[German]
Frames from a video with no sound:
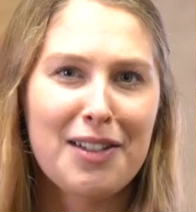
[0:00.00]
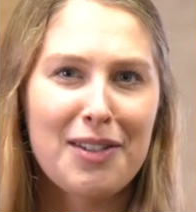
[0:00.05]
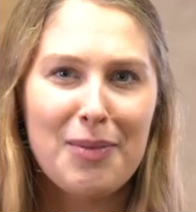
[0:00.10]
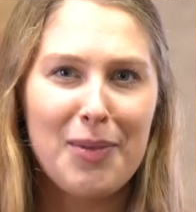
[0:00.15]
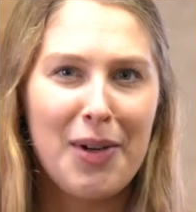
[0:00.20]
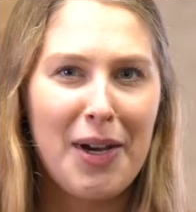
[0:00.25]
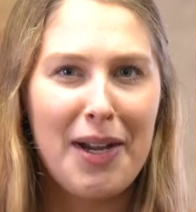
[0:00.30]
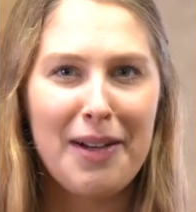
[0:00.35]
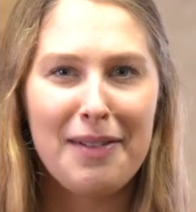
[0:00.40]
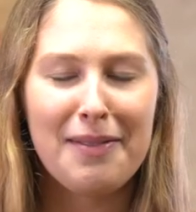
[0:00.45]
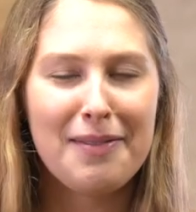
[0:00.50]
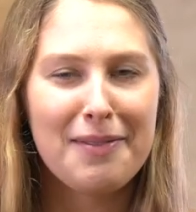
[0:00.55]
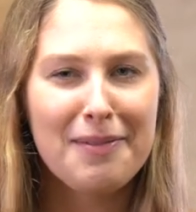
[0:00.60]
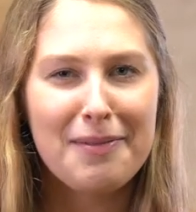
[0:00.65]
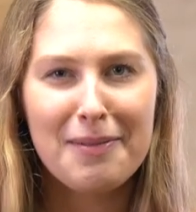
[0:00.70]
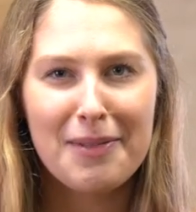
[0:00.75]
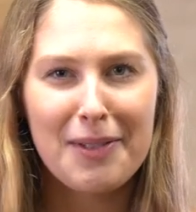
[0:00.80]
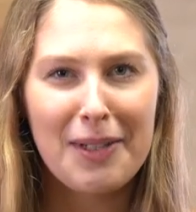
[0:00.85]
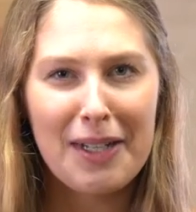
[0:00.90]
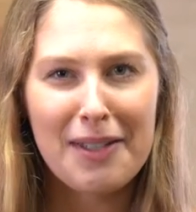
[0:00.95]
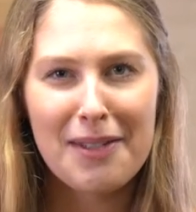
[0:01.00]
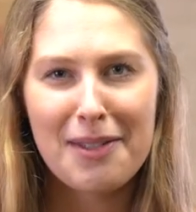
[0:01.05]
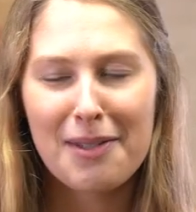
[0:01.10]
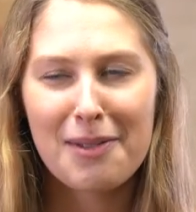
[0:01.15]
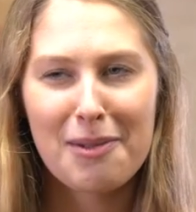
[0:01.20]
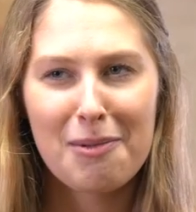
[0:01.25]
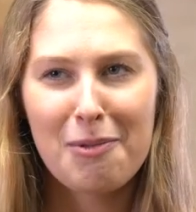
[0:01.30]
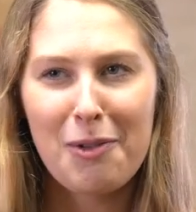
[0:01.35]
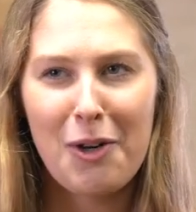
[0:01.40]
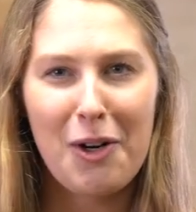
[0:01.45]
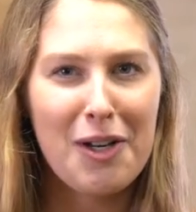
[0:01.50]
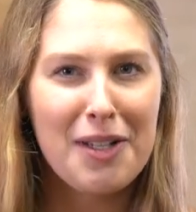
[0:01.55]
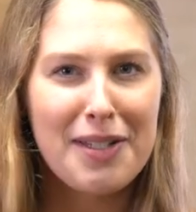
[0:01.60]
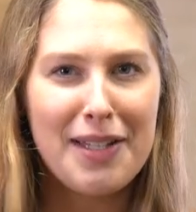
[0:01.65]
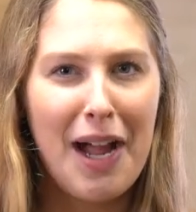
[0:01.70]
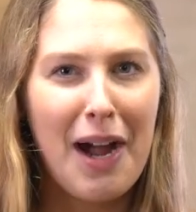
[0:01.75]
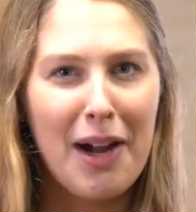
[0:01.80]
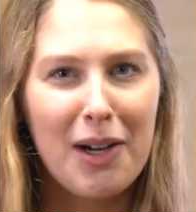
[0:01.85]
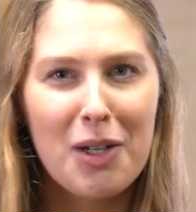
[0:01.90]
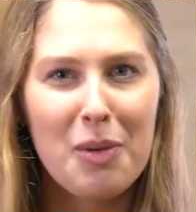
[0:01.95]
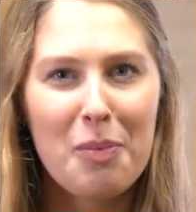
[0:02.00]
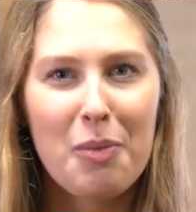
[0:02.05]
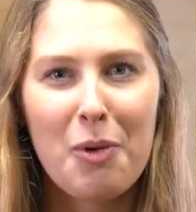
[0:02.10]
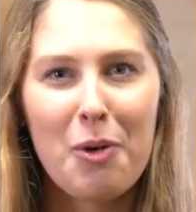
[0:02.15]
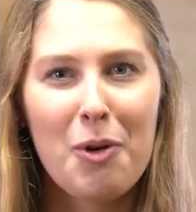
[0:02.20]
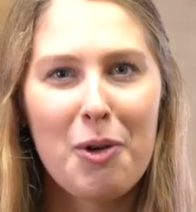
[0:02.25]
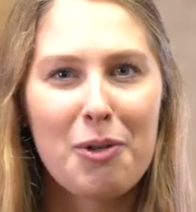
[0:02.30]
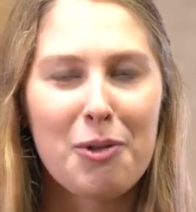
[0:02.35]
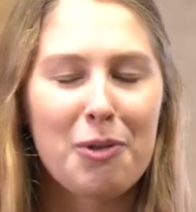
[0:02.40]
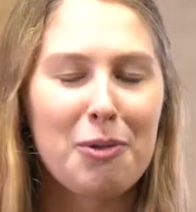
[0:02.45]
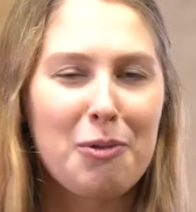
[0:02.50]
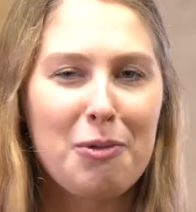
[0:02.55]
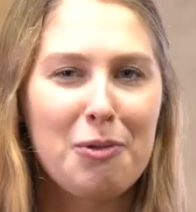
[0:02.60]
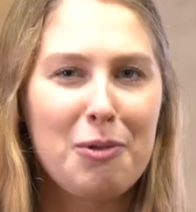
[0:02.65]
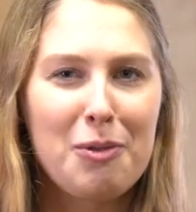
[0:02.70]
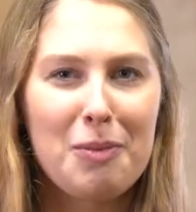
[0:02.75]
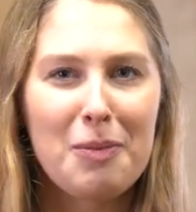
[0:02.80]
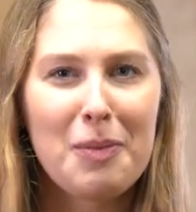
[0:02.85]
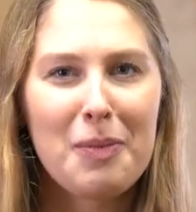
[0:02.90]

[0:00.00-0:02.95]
Das war ein ganz tolles Angebot und